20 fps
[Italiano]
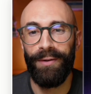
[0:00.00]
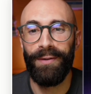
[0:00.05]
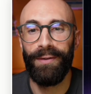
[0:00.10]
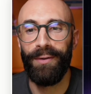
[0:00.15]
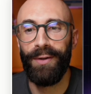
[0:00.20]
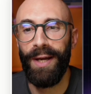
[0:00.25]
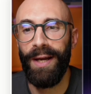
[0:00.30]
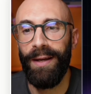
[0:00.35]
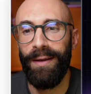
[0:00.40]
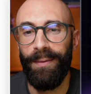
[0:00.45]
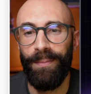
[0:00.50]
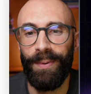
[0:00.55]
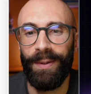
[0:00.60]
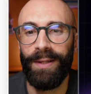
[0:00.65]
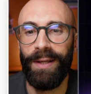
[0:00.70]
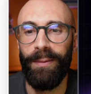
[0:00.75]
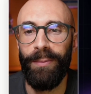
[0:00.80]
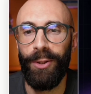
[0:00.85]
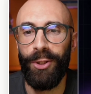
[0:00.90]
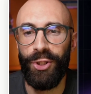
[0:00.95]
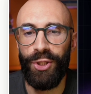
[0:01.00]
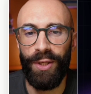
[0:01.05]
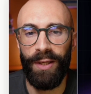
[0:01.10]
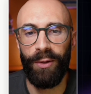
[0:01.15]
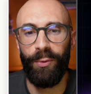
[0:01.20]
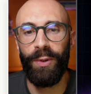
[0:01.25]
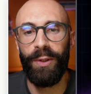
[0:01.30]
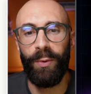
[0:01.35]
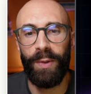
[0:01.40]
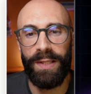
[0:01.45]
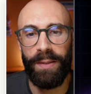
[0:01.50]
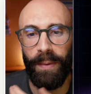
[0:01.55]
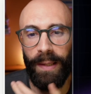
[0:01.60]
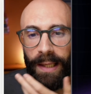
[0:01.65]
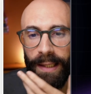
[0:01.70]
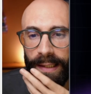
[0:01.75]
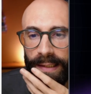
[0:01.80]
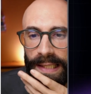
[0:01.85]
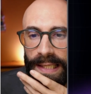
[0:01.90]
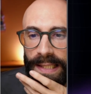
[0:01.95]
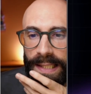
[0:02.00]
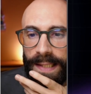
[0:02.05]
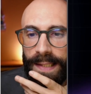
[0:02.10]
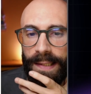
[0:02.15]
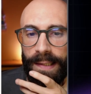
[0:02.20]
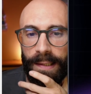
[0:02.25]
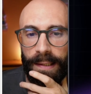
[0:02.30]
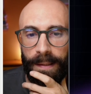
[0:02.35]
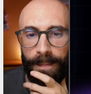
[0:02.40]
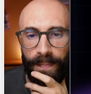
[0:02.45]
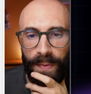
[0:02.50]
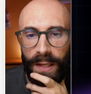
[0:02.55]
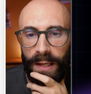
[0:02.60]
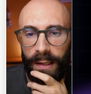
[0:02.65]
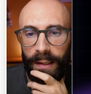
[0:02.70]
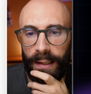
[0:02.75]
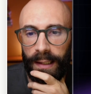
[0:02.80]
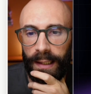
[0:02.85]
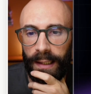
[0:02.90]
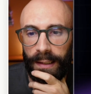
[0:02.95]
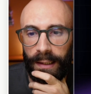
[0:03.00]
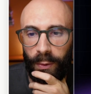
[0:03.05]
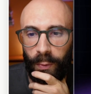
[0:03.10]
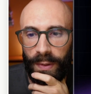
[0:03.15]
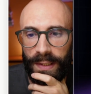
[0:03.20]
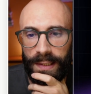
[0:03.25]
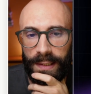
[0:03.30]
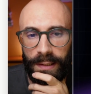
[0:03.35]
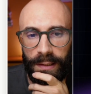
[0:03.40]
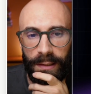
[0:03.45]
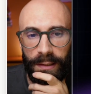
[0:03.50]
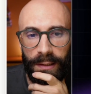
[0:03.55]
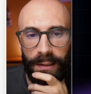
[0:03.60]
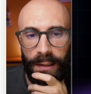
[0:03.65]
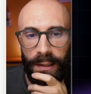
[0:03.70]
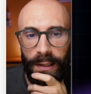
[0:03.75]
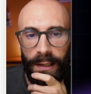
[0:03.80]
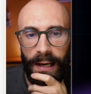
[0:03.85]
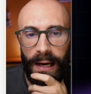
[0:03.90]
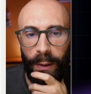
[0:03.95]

ok, per capirci, e quindi qua si parla anche dei rischi legati a questi,